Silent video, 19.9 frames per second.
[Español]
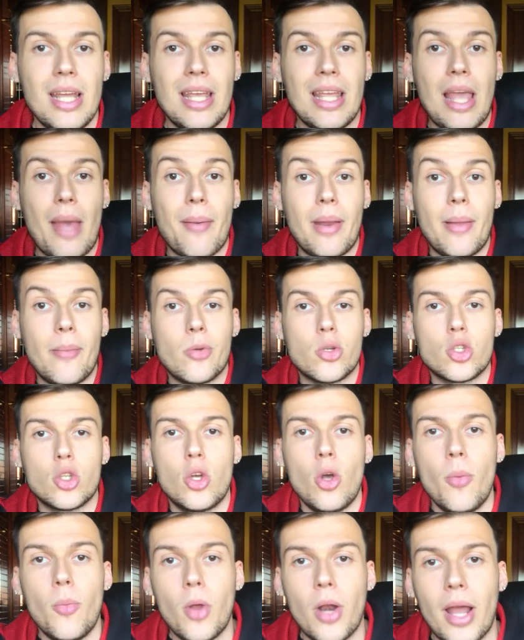que ya veremos
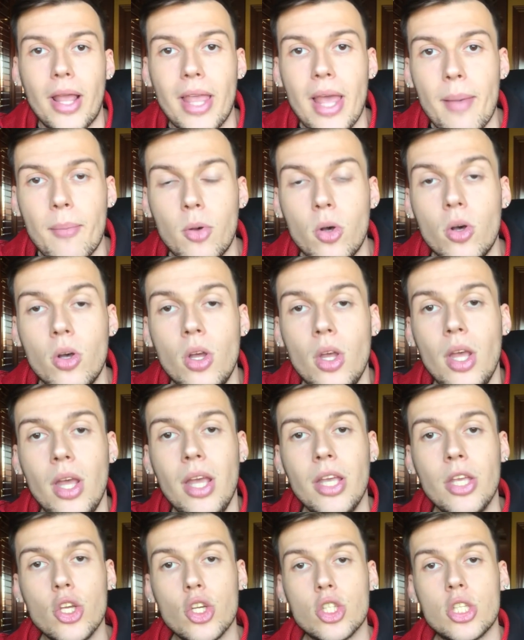cómo la llamo,
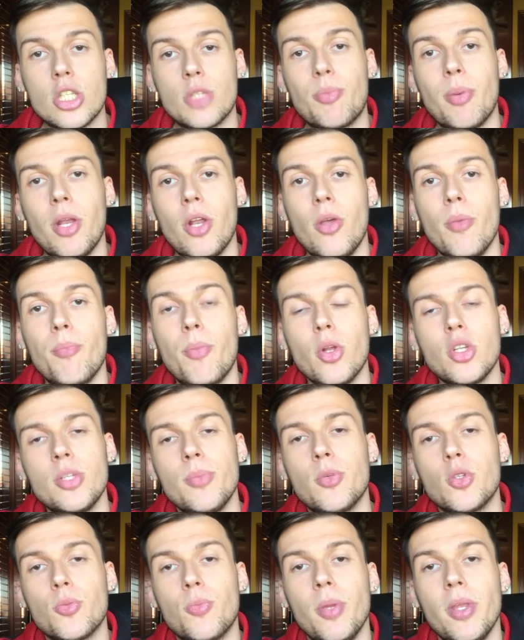y os espero en
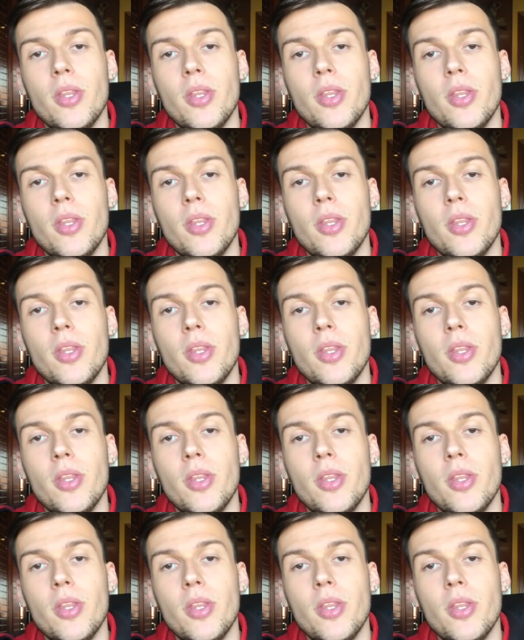próximos